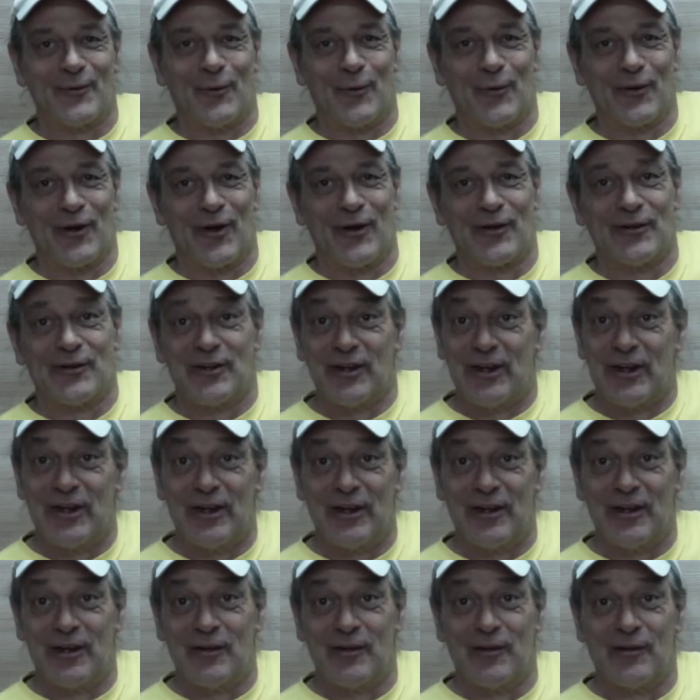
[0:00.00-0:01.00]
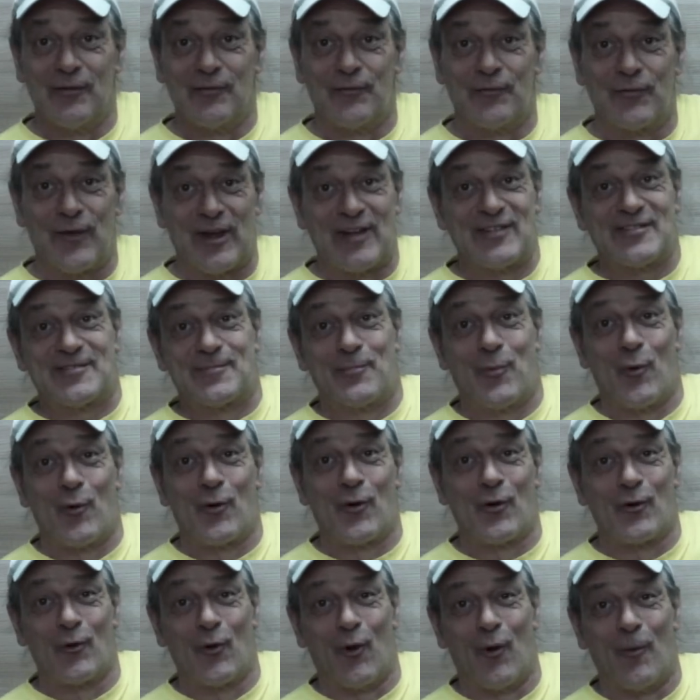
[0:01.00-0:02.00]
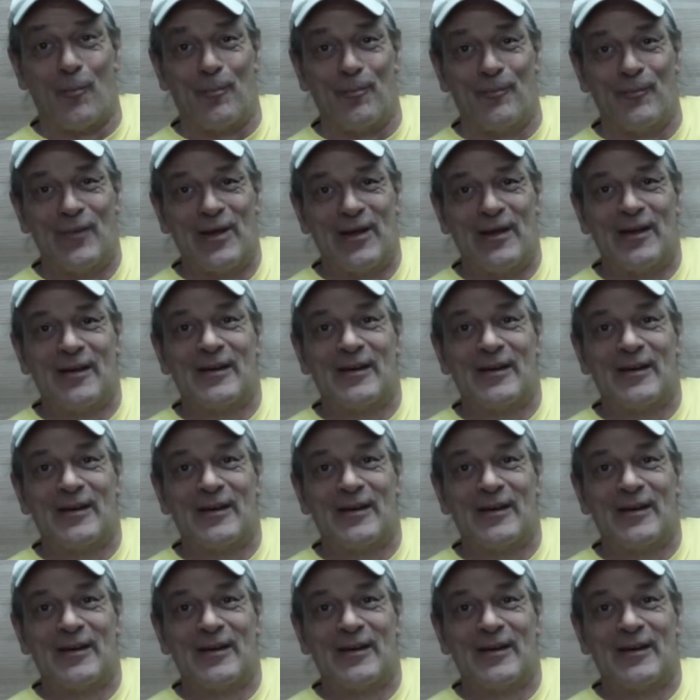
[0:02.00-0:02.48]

oder die Facebook-Gruppen